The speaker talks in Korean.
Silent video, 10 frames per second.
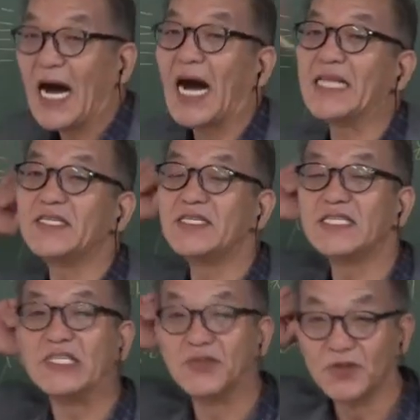
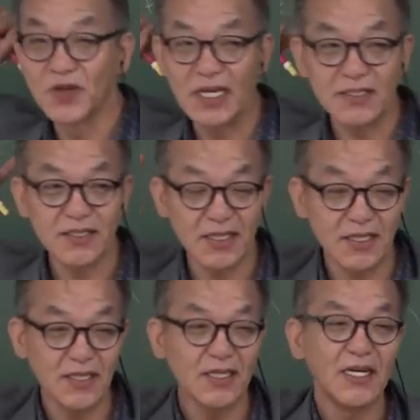하지를 기준으로
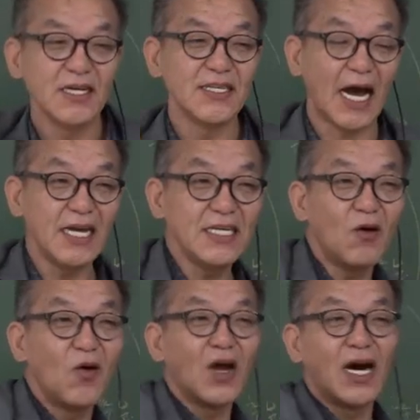해서 양이
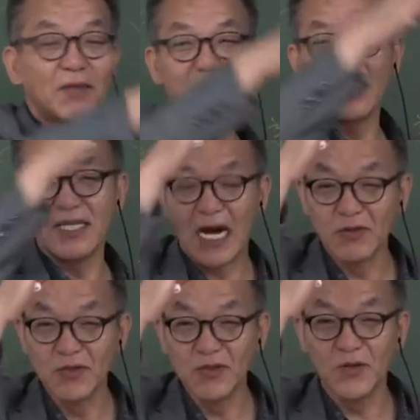올라가면
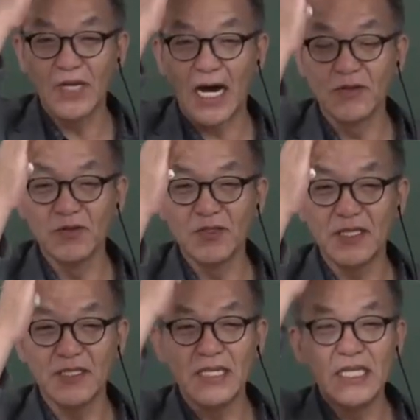양둔이고
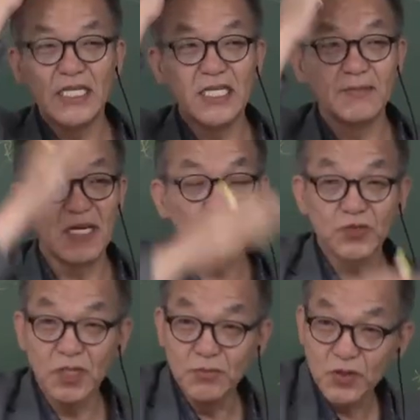양둔은
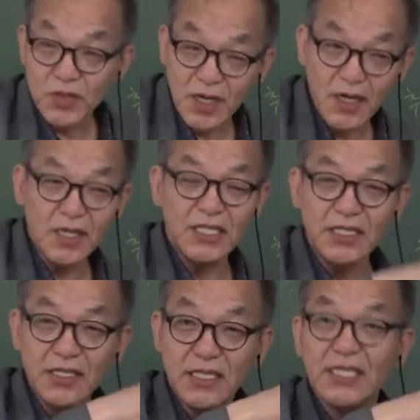일백수성부터
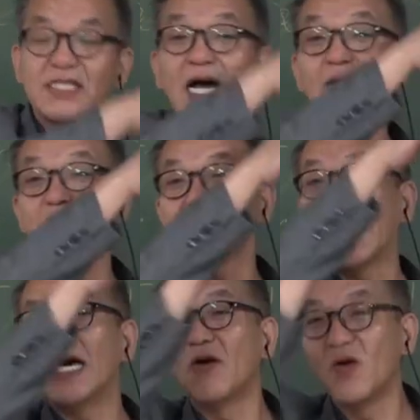2, 3,
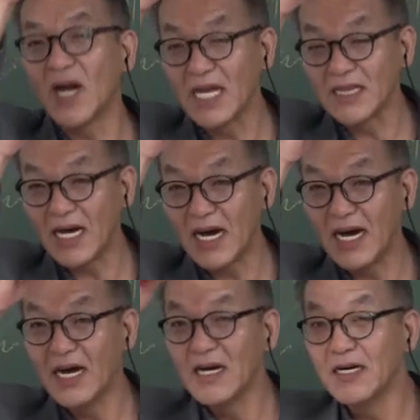4일 올라간다.
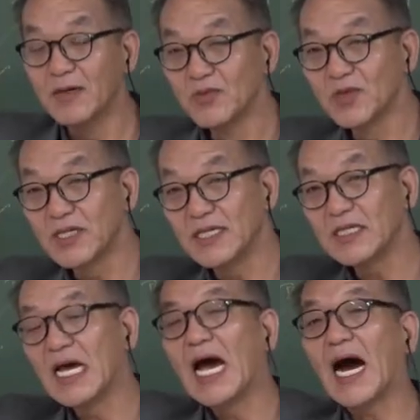
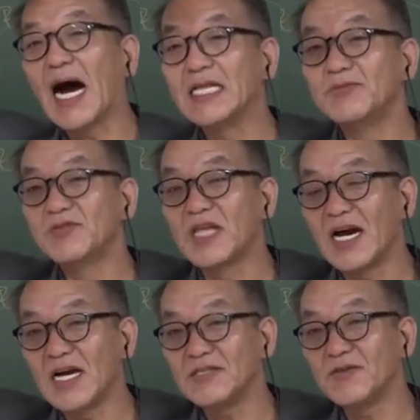음둔은 하지부터
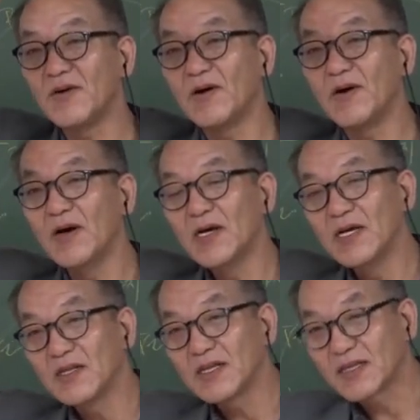해가지고
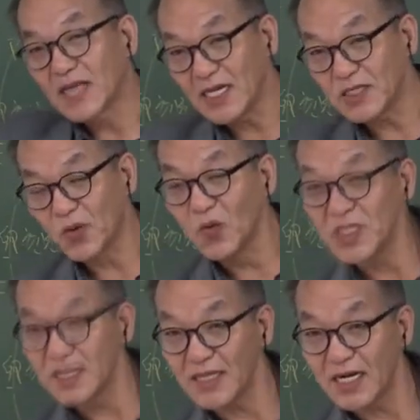다시 동지
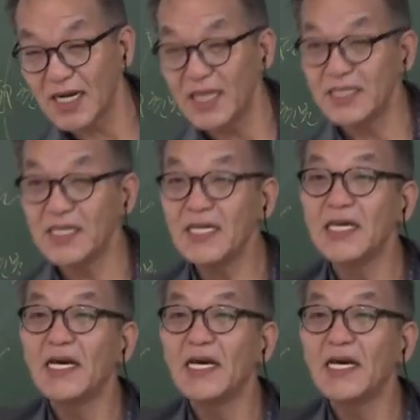전날까지